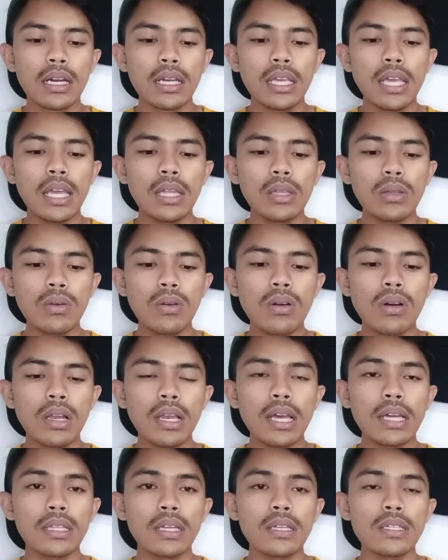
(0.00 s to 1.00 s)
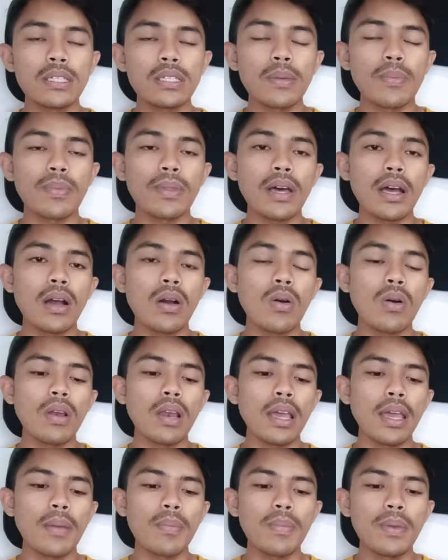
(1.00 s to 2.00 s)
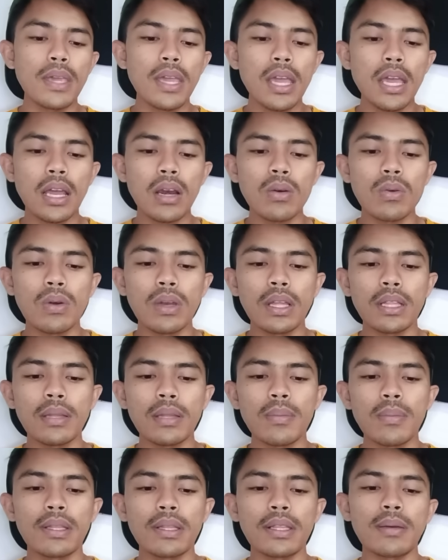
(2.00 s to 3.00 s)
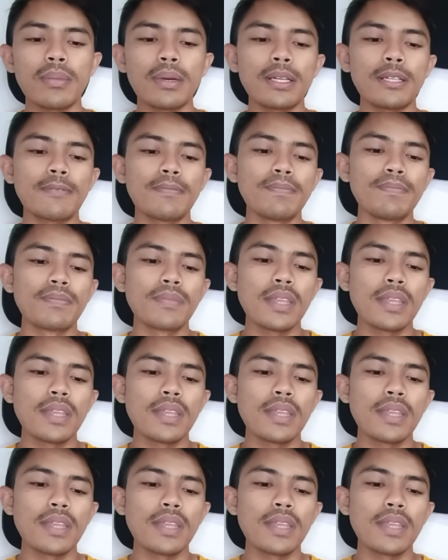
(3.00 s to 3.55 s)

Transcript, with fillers: yaitu gol yang tercipta oleh Piero ya teman-teman.